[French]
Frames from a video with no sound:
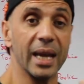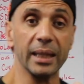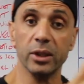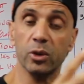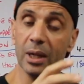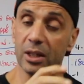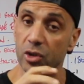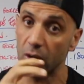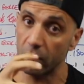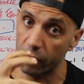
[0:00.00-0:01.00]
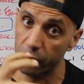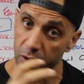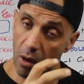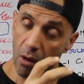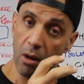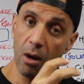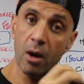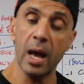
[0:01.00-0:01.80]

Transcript: d'articulations vont